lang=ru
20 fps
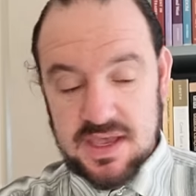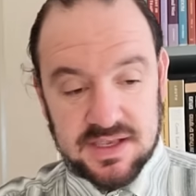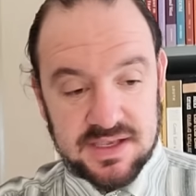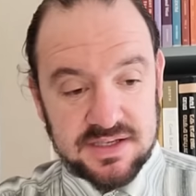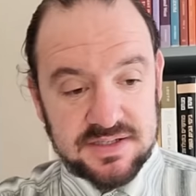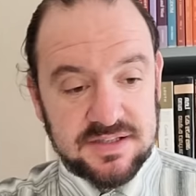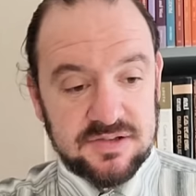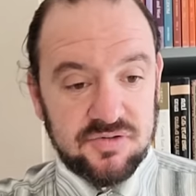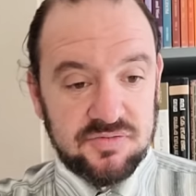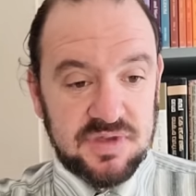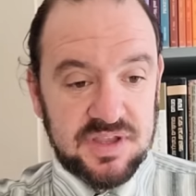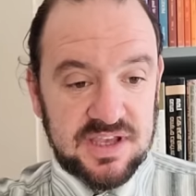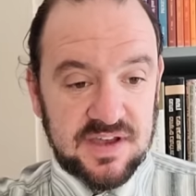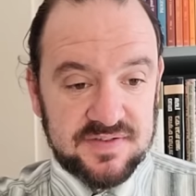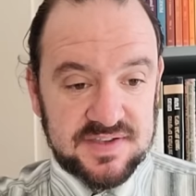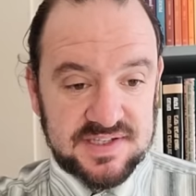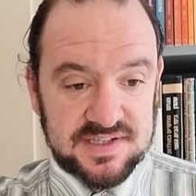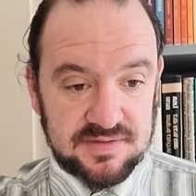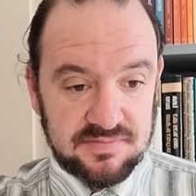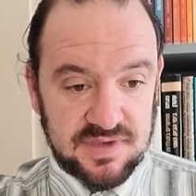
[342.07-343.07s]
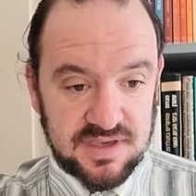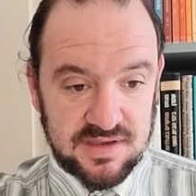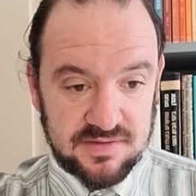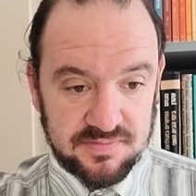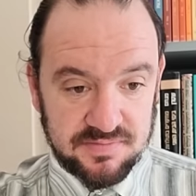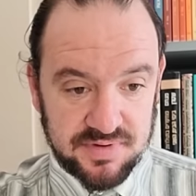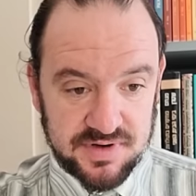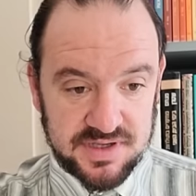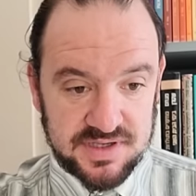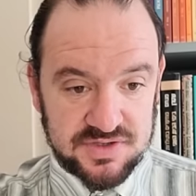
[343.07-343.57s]
Если у меня в семье
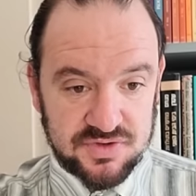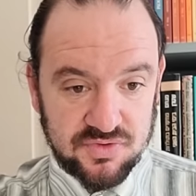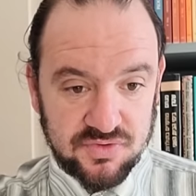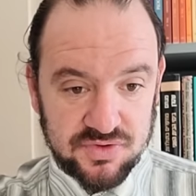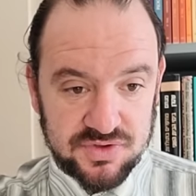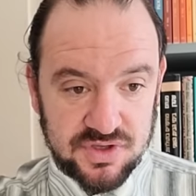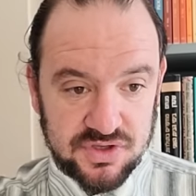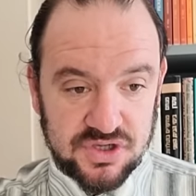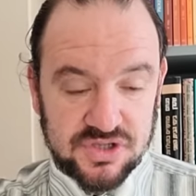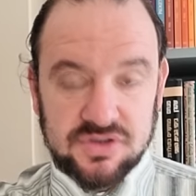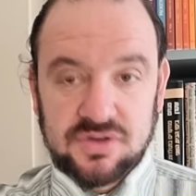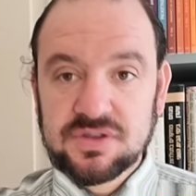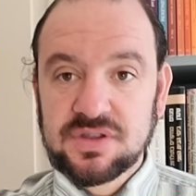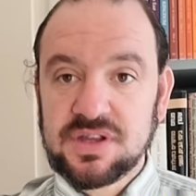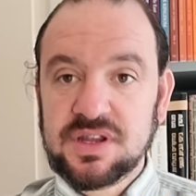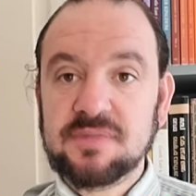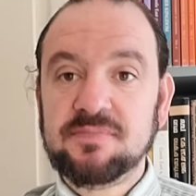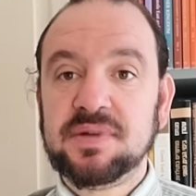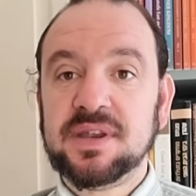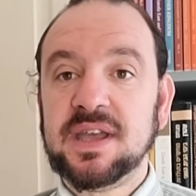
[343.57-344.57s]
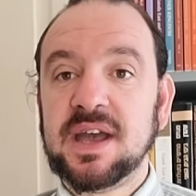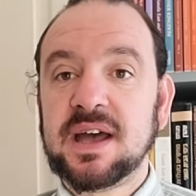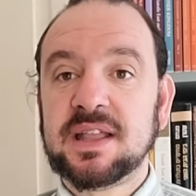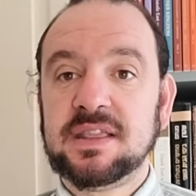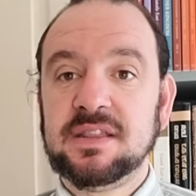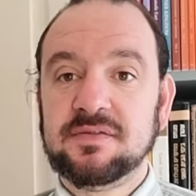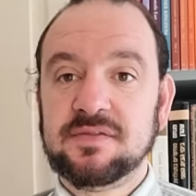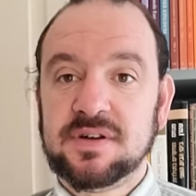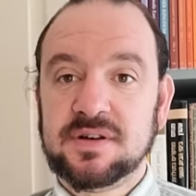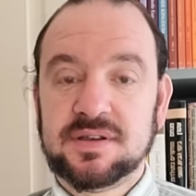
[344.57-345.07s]
происходит что-то
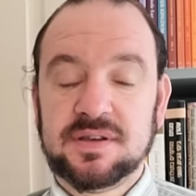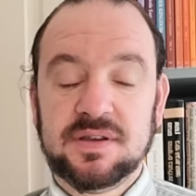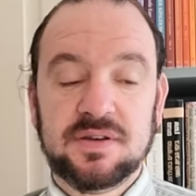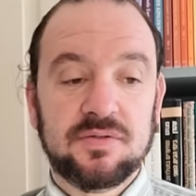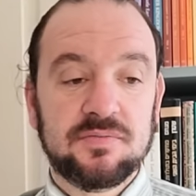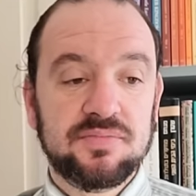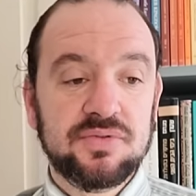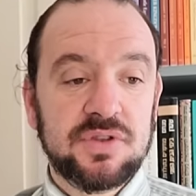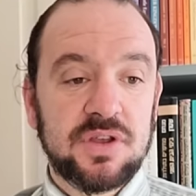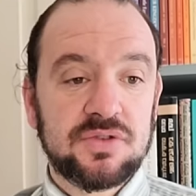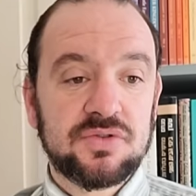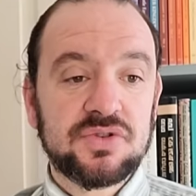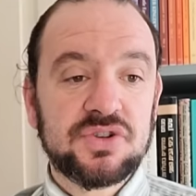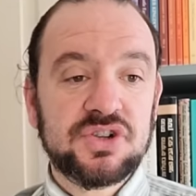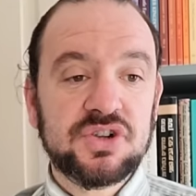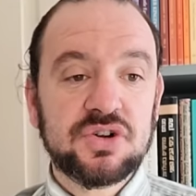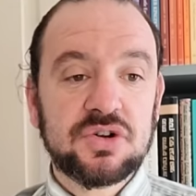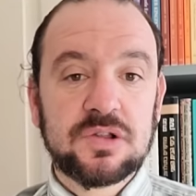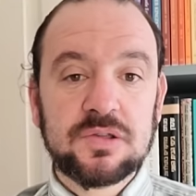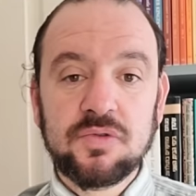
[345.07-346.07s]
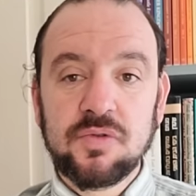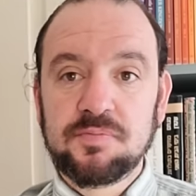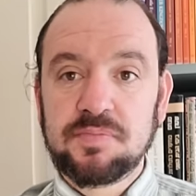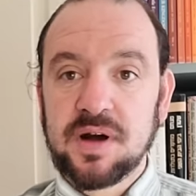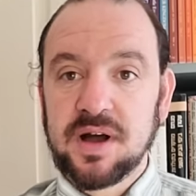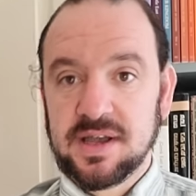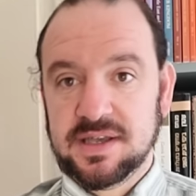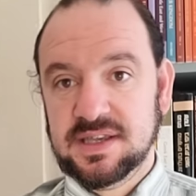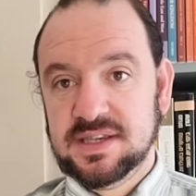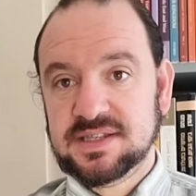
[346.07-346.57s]
неприятного, будет очень
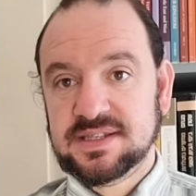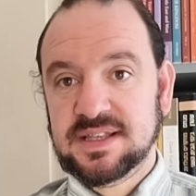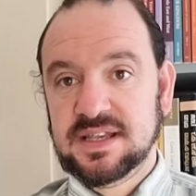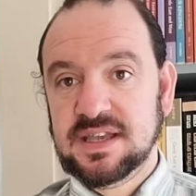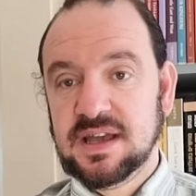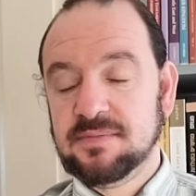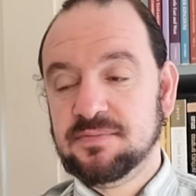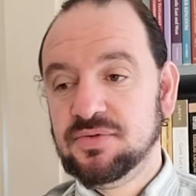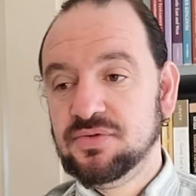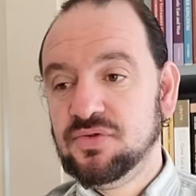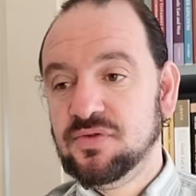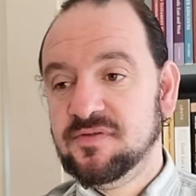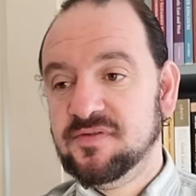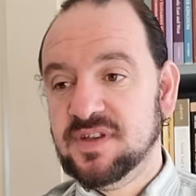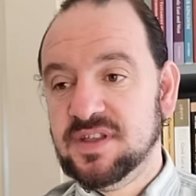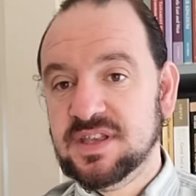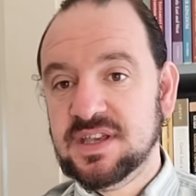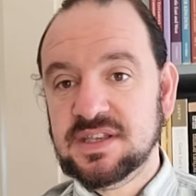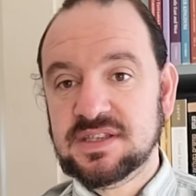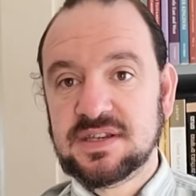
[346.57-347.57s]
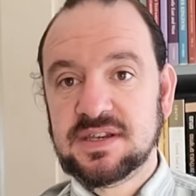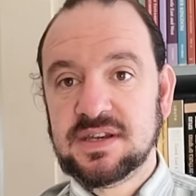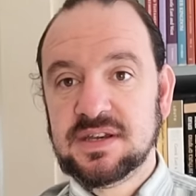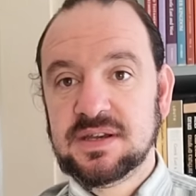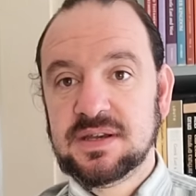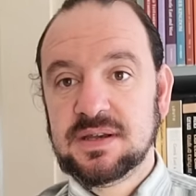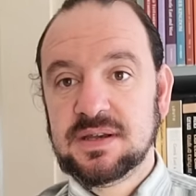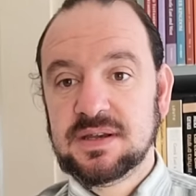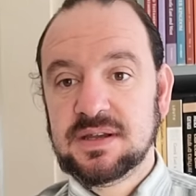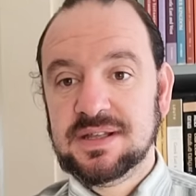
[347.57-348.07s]
глупо, если я буду винить
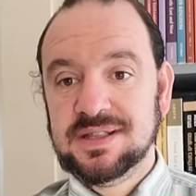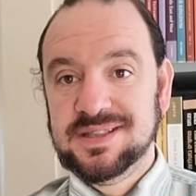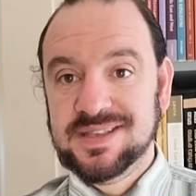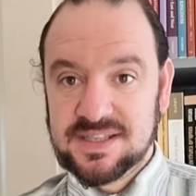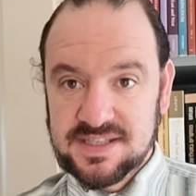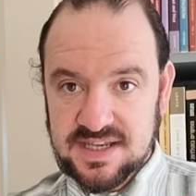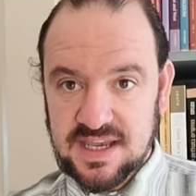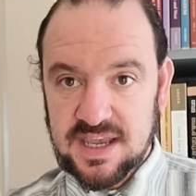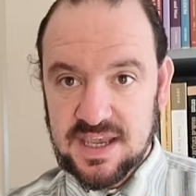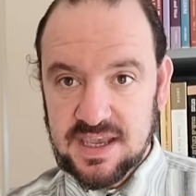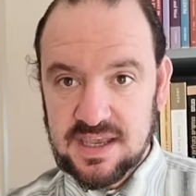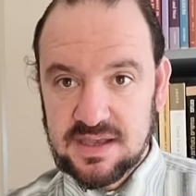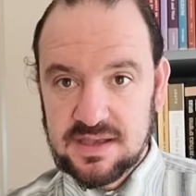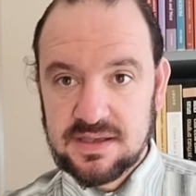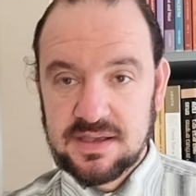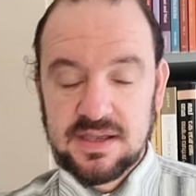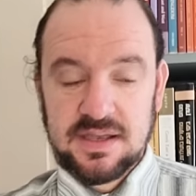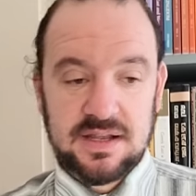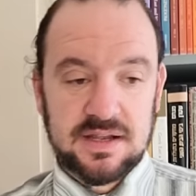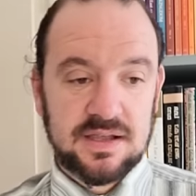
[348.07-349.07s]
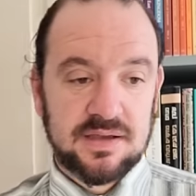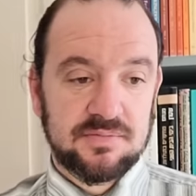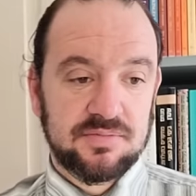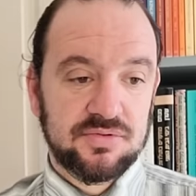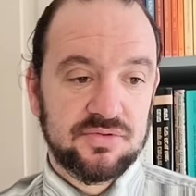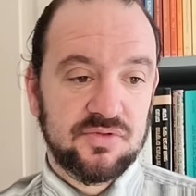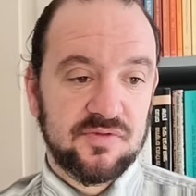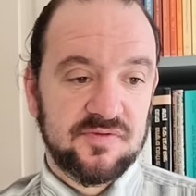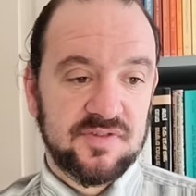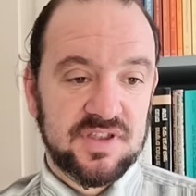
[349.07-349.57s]
детей или
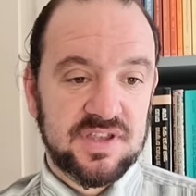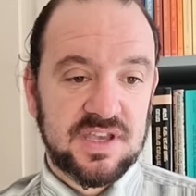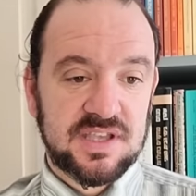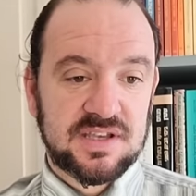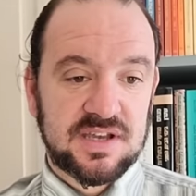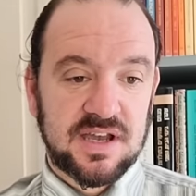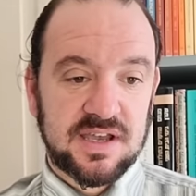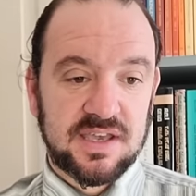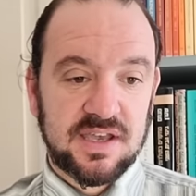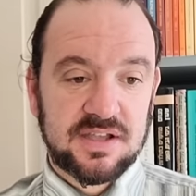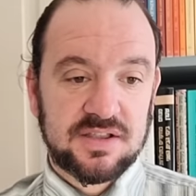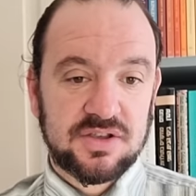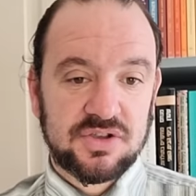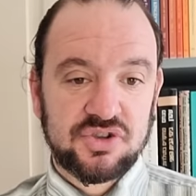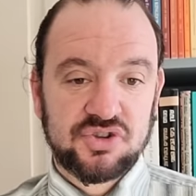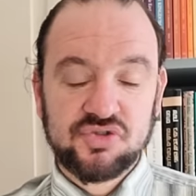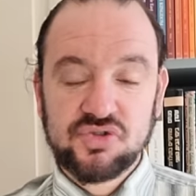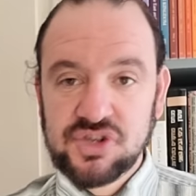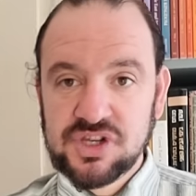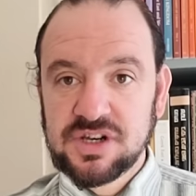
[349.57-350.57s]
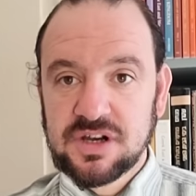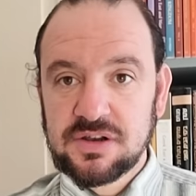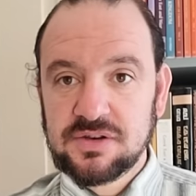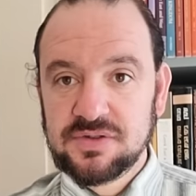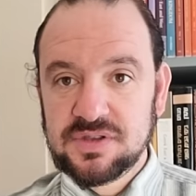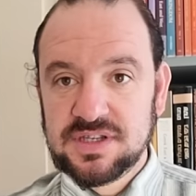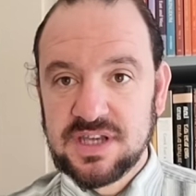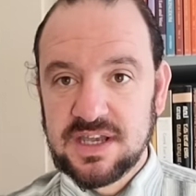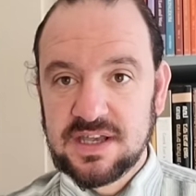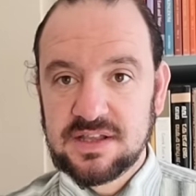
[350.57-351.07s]
буду винить каких-то чужих
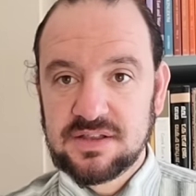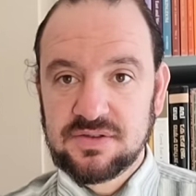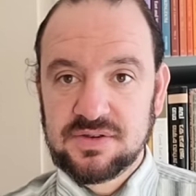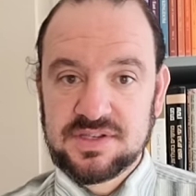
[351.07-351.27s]
людей.